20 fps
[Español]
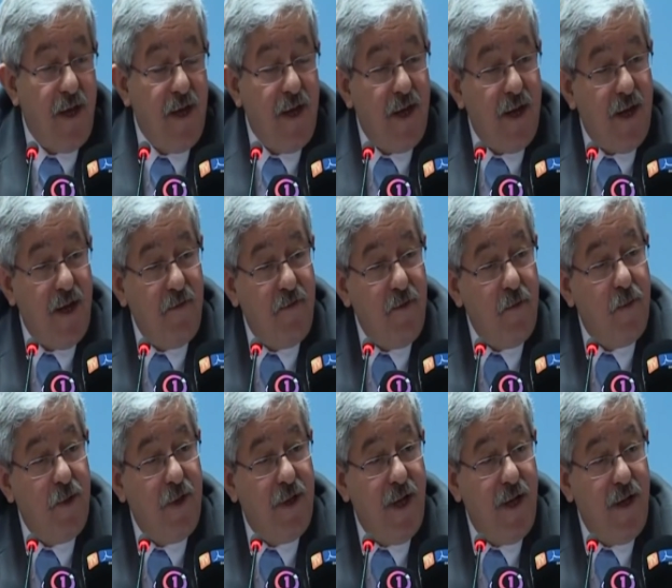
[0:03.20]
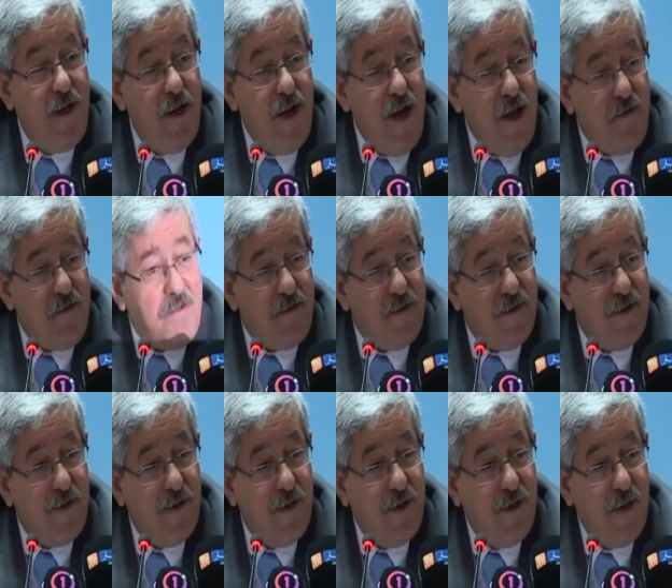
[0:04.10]
pero gracias a Dios,
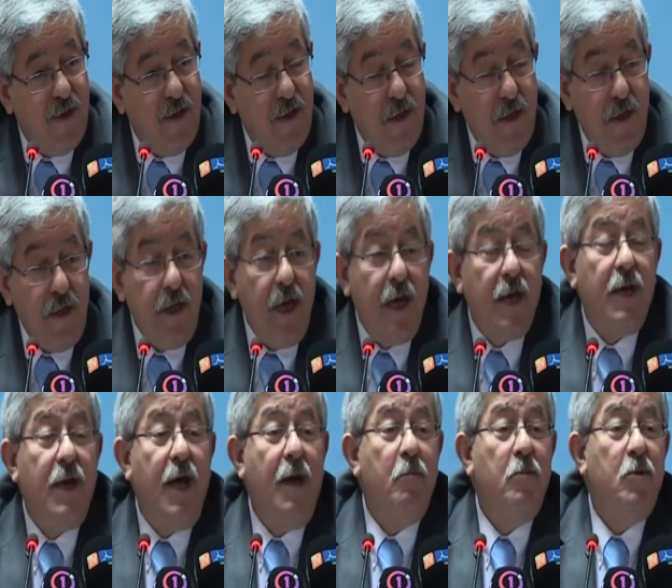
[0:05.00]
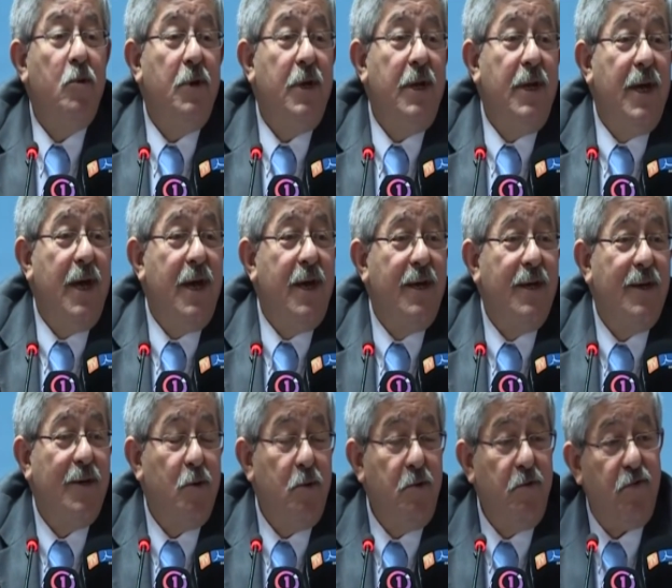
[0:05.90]
estaba en el poder o
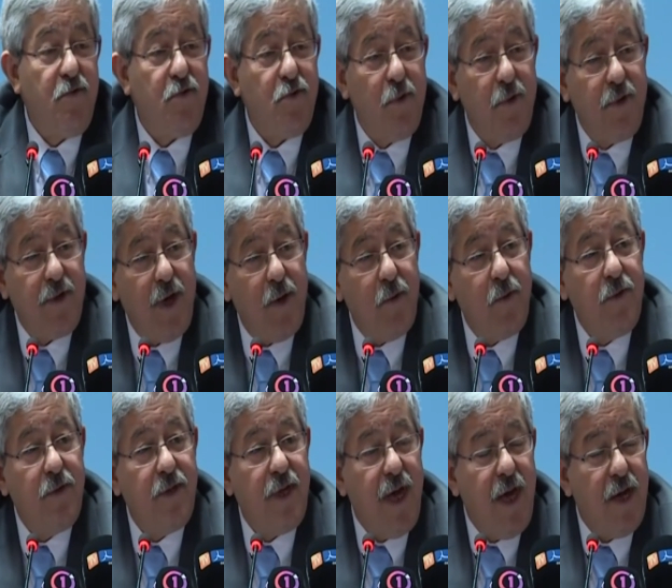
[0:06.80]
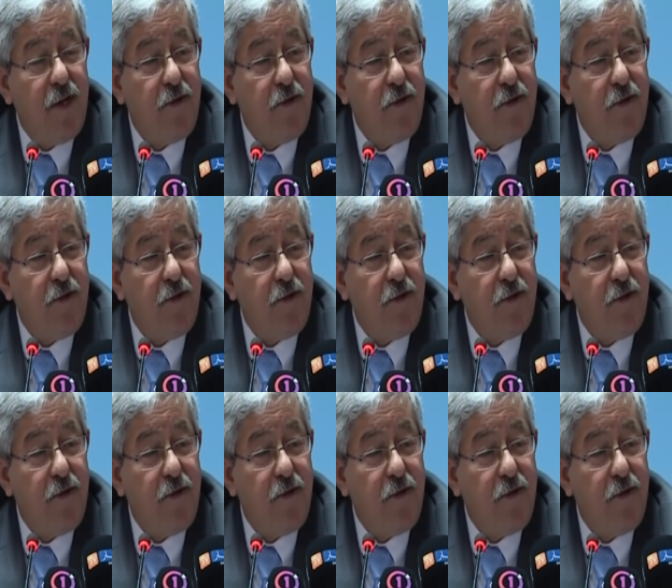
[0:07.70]
estaba fuera de poder.